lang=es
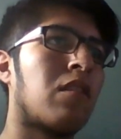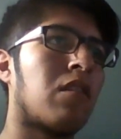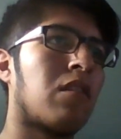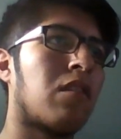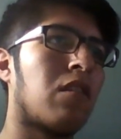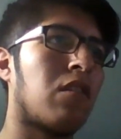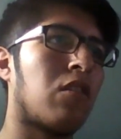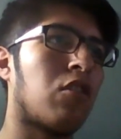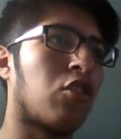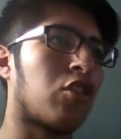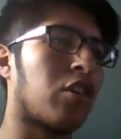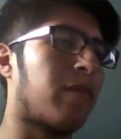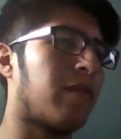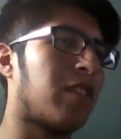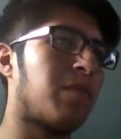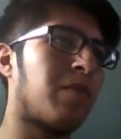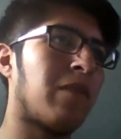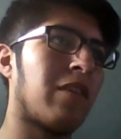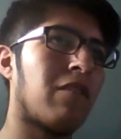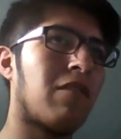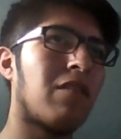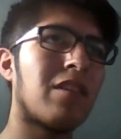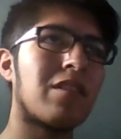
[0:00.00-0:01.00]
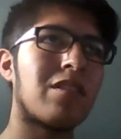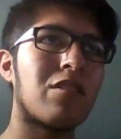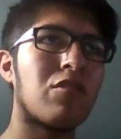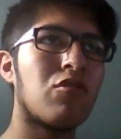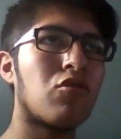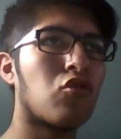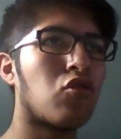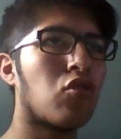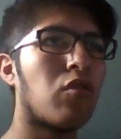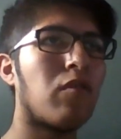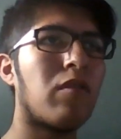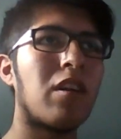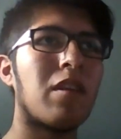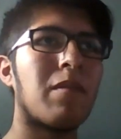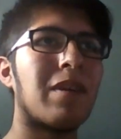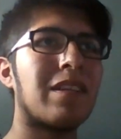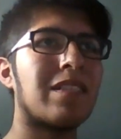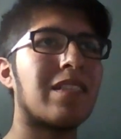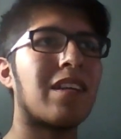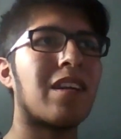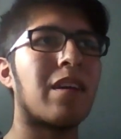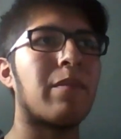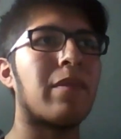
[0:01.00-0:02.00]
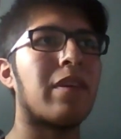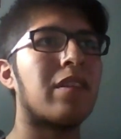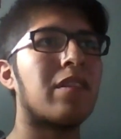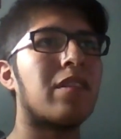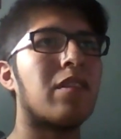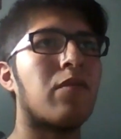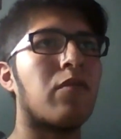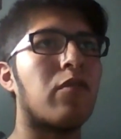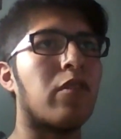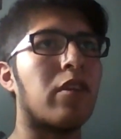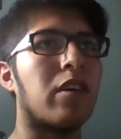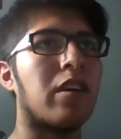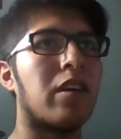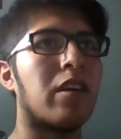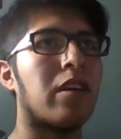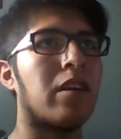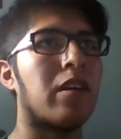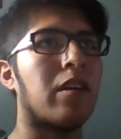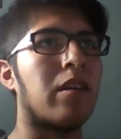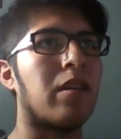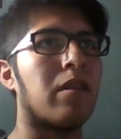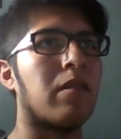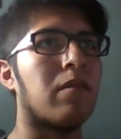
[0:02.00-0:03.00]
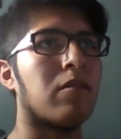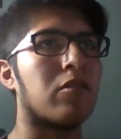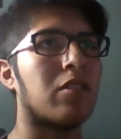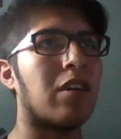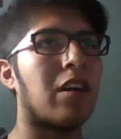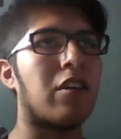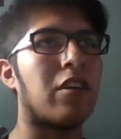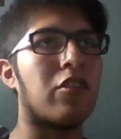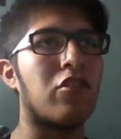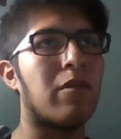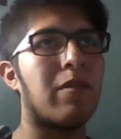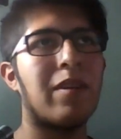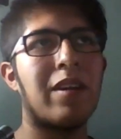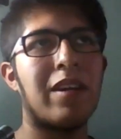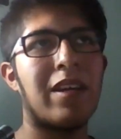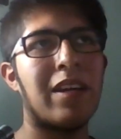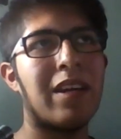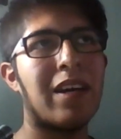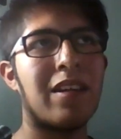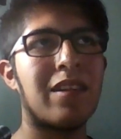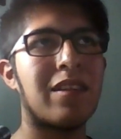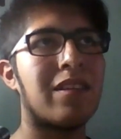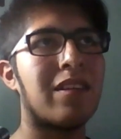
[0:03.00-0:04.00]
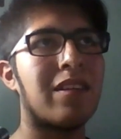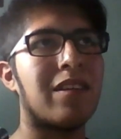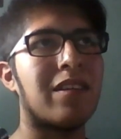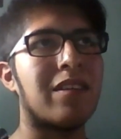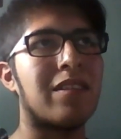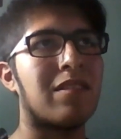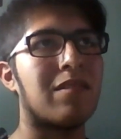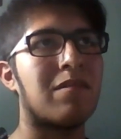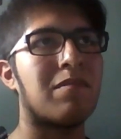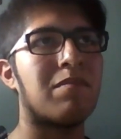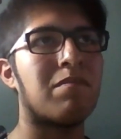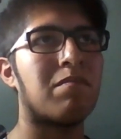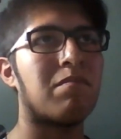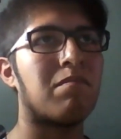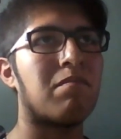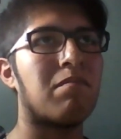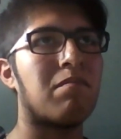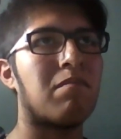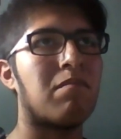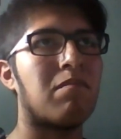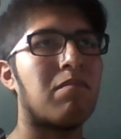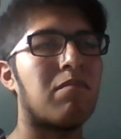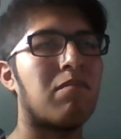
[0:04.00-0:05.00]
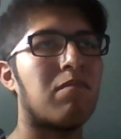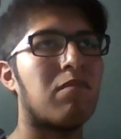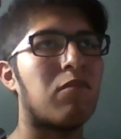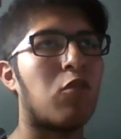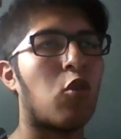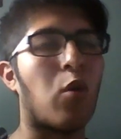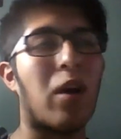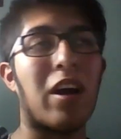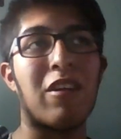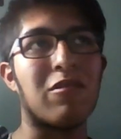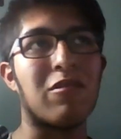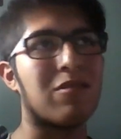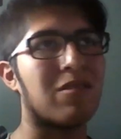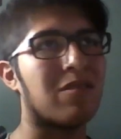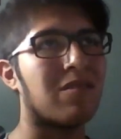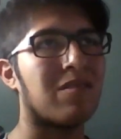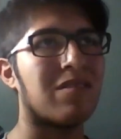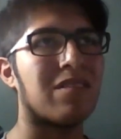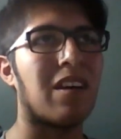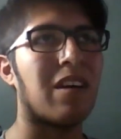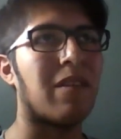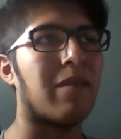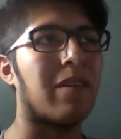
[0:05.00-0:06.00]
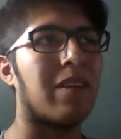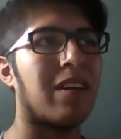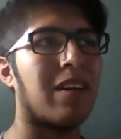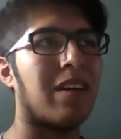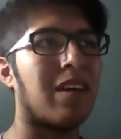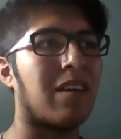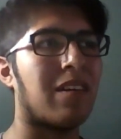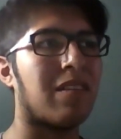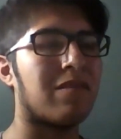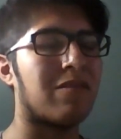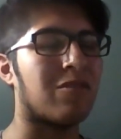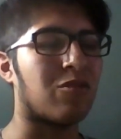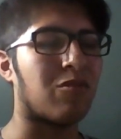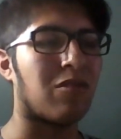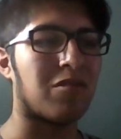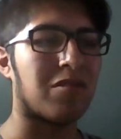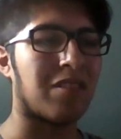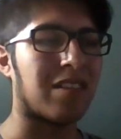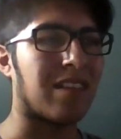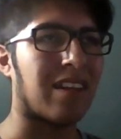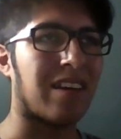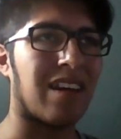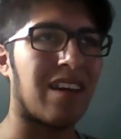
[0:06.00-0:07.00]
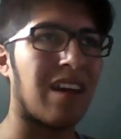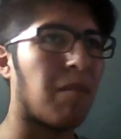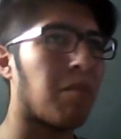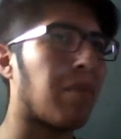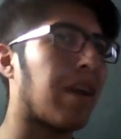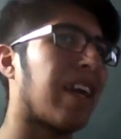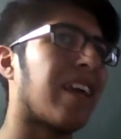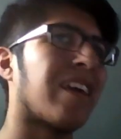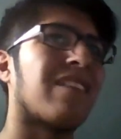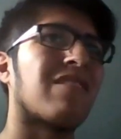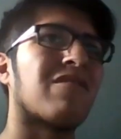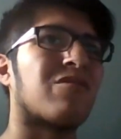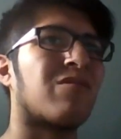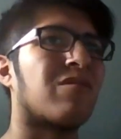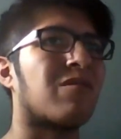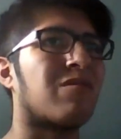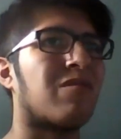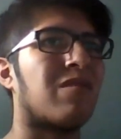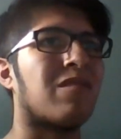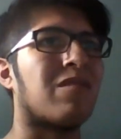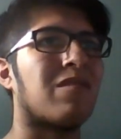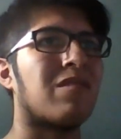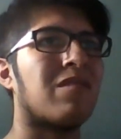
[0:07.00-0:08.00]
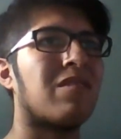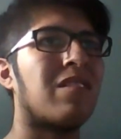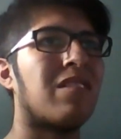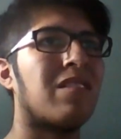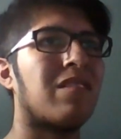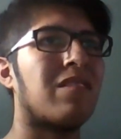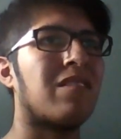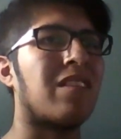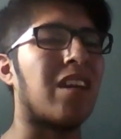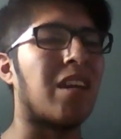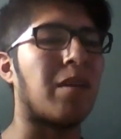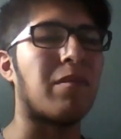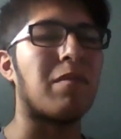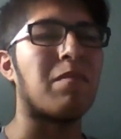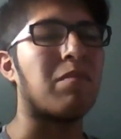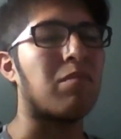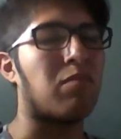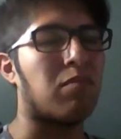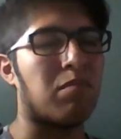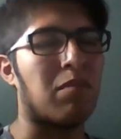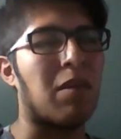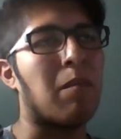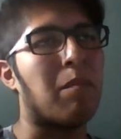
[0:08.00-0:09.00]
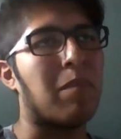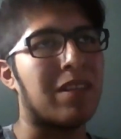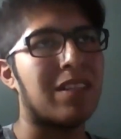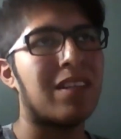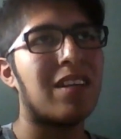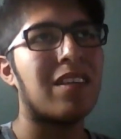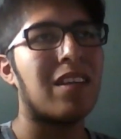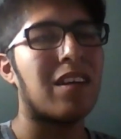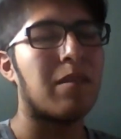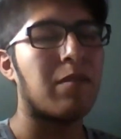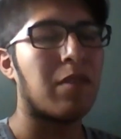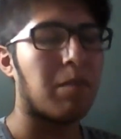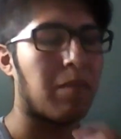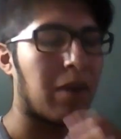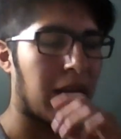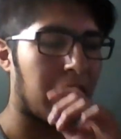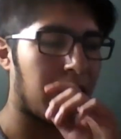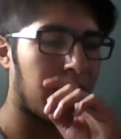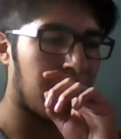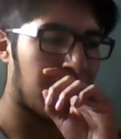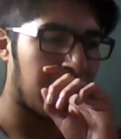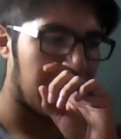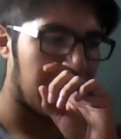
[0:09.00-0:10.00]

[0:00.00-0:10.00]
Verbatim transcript: Lo que me inspiró a ser youtuber básicamente fue, o sea, yo veía antes juegos, o sea, veía los juegos que tenía en Play, los juegos cuando tenía, empecé a tener mi Play